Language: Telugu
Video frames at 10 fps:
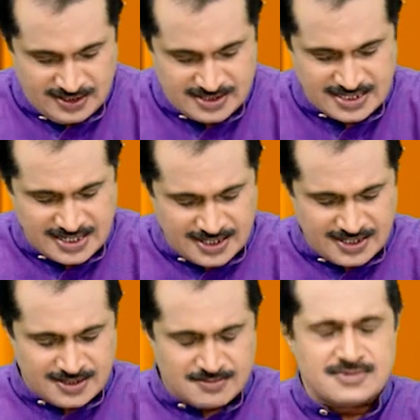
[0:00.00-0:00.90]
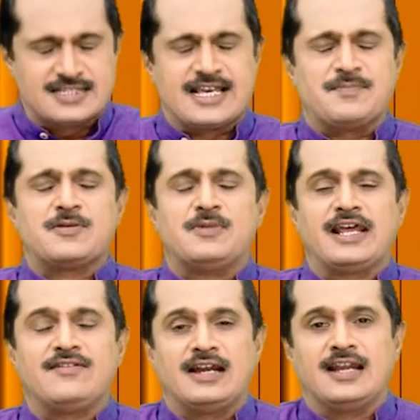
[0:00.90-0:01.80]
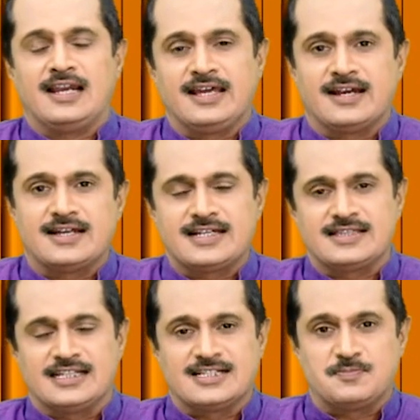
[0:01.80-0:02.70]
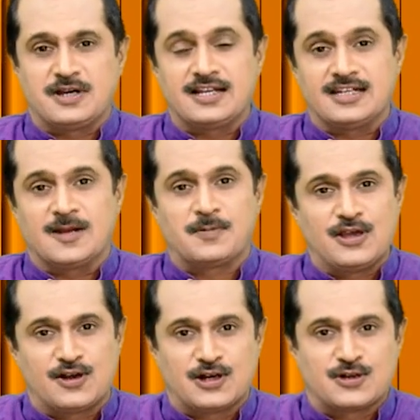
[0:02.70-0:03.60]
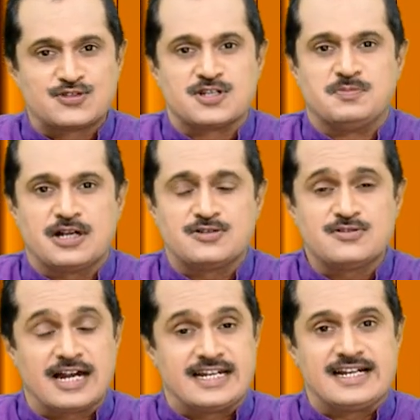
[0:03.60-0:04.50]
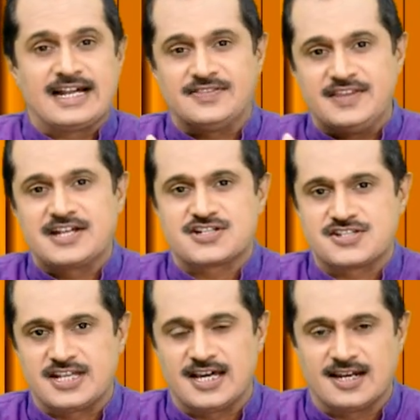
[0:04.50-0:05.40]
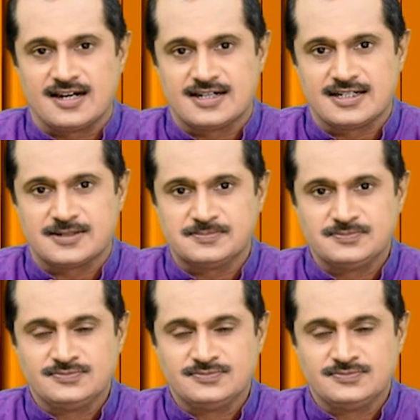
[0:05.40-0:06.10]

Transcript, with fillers: నిజంగా శబరిమలై వెళ్ళాలి అనంటే దాదాపుగా నలభై ఒక్క రోజుల పాటు కఠినంగా దీక్ష చేయాలని అంటారు